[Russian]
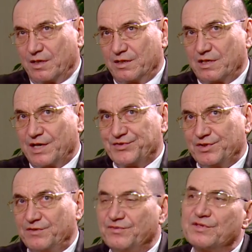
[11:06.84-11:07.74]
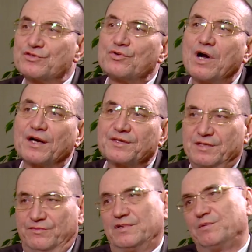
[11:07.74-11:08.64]
я не вижу
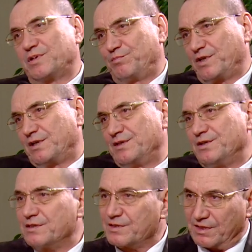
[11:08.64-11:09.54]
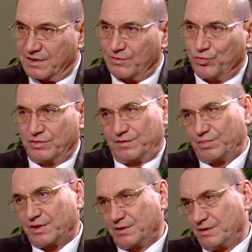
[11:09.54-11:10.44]
активной пропагандистской работы
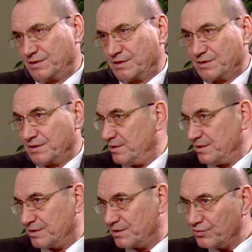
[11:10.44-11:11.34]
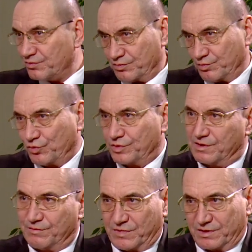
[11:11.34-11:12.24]
партии социалистов
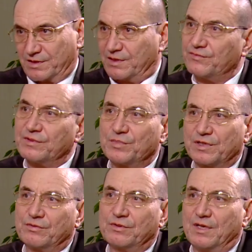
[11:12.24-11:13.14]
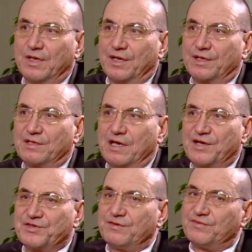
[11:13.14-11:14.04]
после местных выборов.
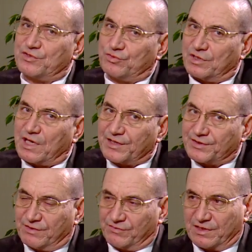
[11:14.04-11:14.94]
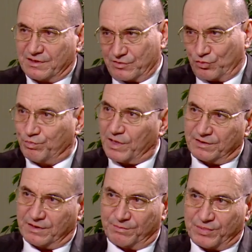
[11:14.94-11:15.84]
Я не вижу их активной
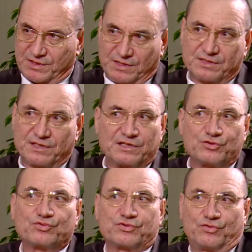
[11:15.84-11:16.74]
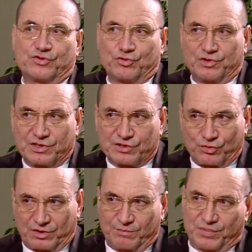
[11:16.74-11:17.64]
наступательной позиции. Я чувствую, что они что-то